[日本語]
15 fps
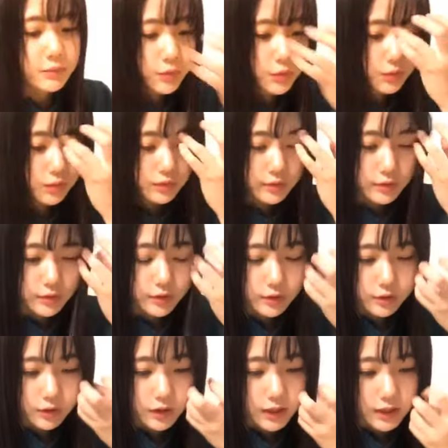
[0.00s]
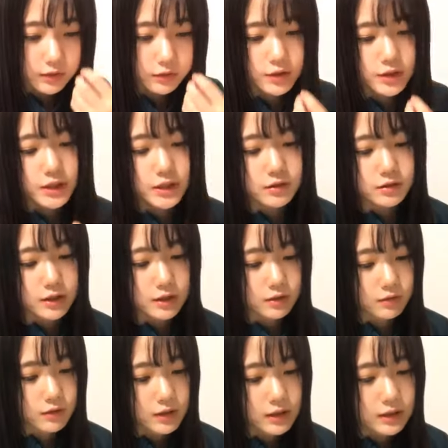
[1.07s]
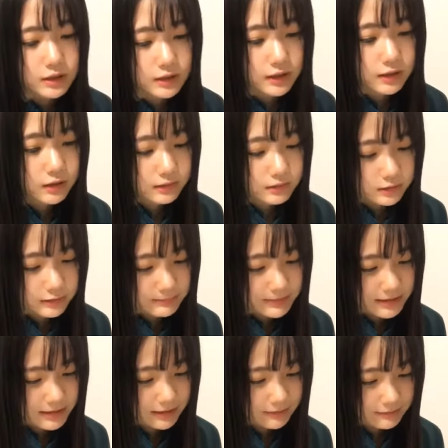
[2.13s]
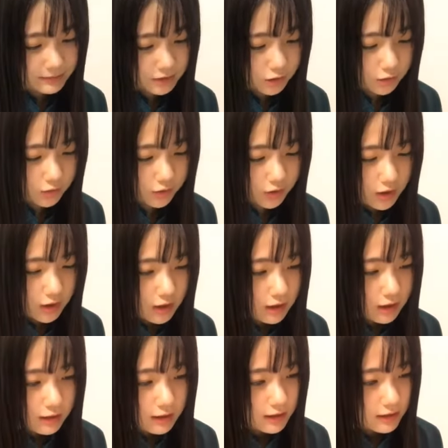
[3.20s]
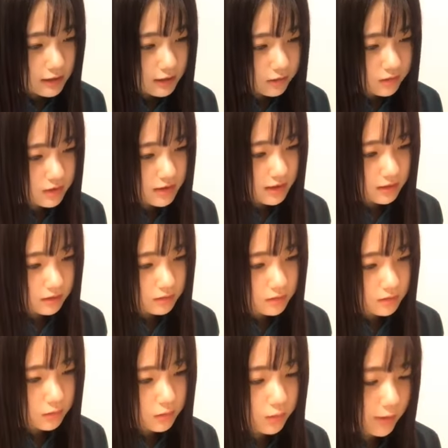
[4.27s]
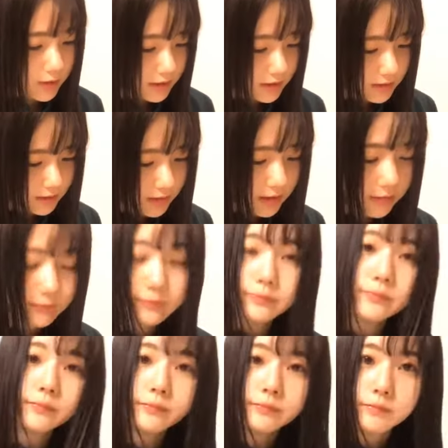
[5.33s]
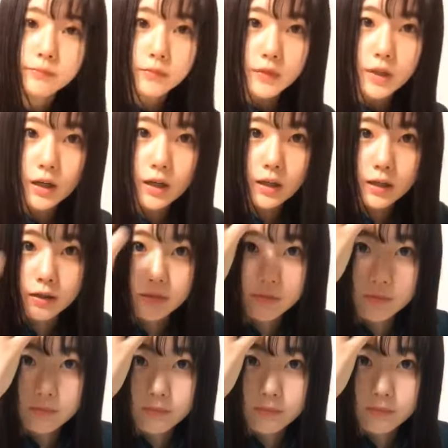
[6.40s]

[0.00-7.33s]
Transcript: てもウルトラレアとシークレットが出てないのが内海ちゃんとえりんこちゃんとココアですねはい